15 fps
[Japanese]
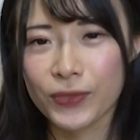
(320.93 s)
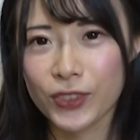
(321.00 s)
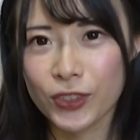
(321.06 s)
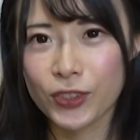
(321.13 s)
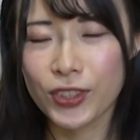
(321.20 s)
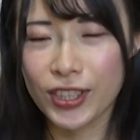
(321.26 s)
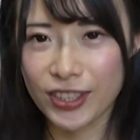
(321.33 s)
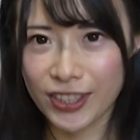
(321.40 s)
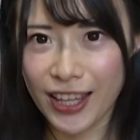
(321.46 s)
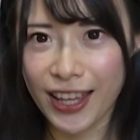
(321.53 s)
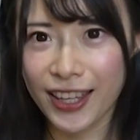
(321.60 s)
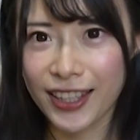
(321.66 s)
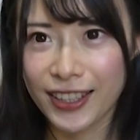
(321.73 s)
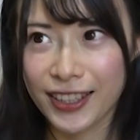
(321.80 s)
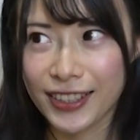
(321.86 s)
そうです
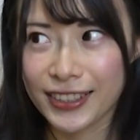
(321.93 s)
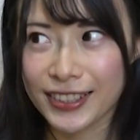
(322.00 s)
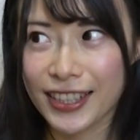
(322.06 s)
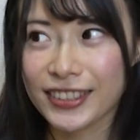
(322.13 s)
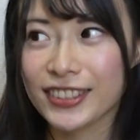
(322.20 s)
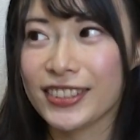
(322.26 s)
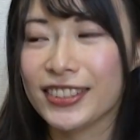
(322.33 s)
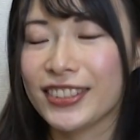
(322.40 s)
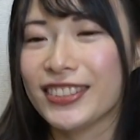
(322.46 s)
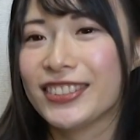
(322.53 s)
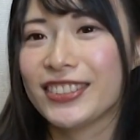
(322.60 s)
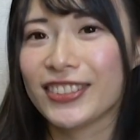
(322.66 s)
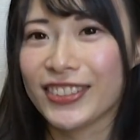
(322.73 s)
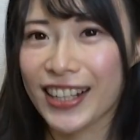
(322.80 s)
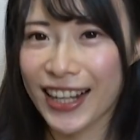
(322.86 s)
ね、3種類の衣装